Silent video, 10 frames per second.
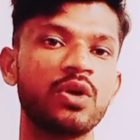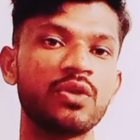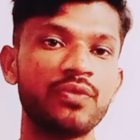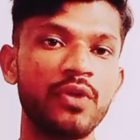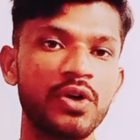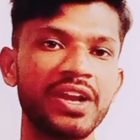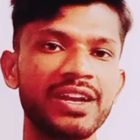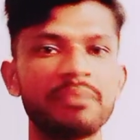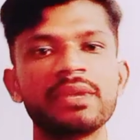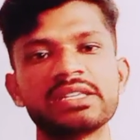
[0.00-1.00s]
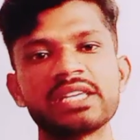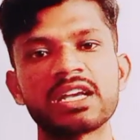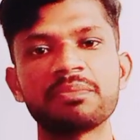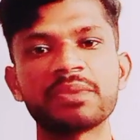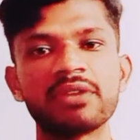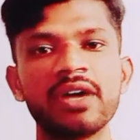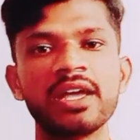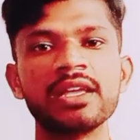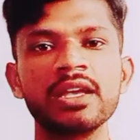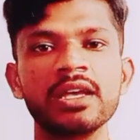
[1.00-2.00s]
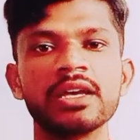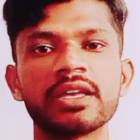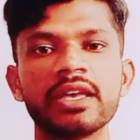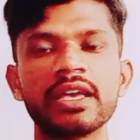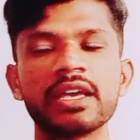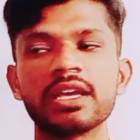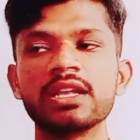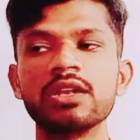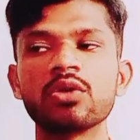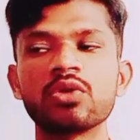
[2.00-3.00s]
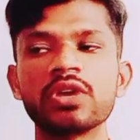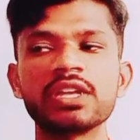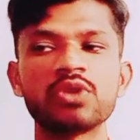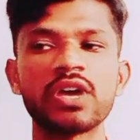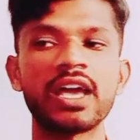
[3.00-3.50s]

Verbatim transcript: और फ़ौर अपना चेकअप करवाएं कि इन लोगों ने